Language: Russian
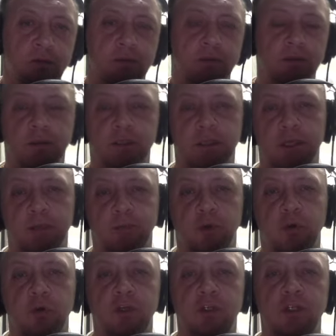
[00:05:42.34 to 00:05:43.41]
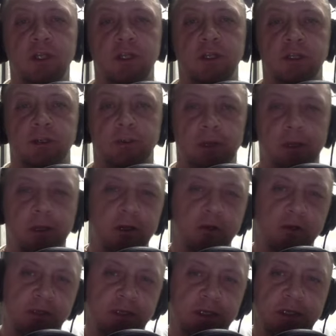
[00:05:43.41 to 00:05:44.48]
Дзен много шире, чем
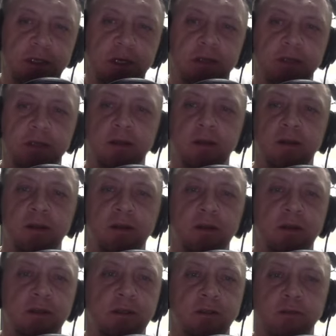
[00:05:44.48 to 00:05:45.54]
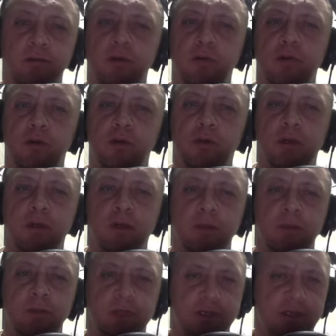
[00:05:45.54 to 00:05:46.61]
религиозная секта. Это своего рода
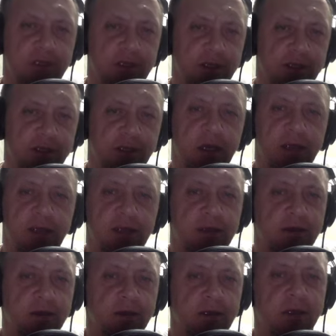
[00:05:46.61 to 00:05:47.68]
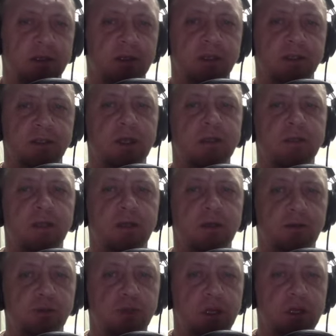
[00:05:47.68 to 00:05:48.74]
миросозерцания и организация
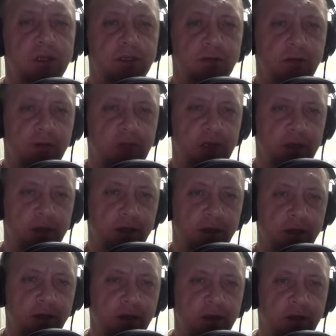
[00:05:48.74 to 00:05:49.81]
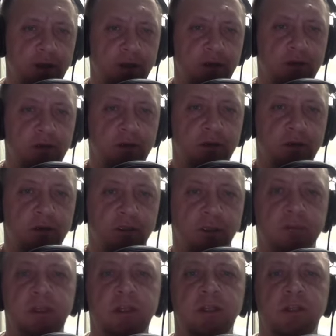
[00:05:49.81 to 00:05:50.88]
окружающего мира.
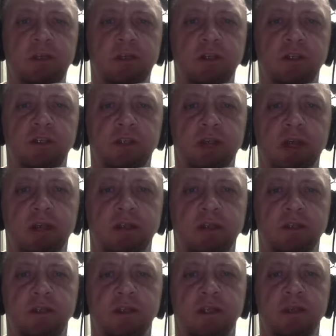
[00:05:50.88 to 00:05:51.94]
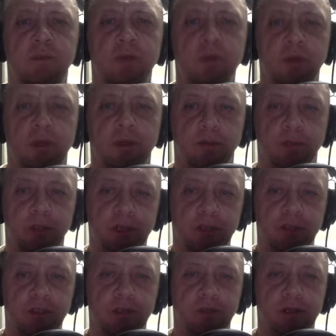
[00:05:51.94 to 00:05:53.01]
Знаменитая чайная церемония,
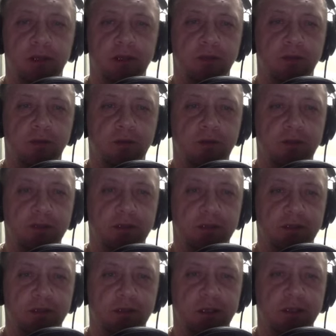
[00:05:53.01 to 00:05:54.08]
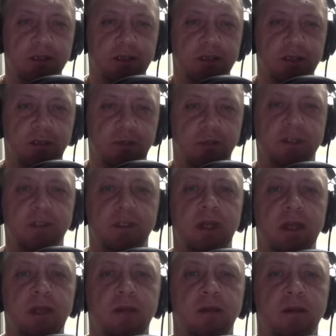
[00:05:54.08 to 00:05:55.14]
пережиток одной из дзенских мистерий,